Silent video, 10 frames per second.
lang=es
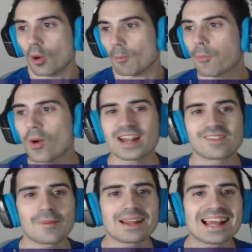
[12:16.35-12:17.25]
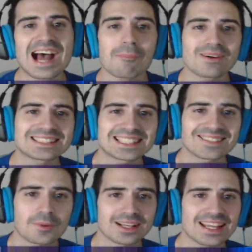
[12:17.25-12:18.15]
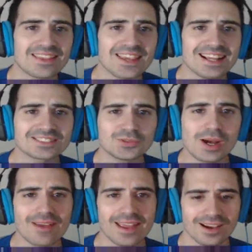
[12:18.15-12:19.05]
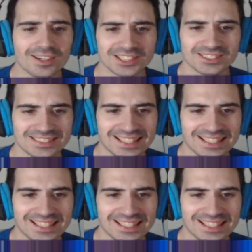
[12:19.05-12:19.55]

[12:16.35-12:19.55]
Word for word: Bueno familia, pues ya estamos por aquí 10, 9, 8, 7,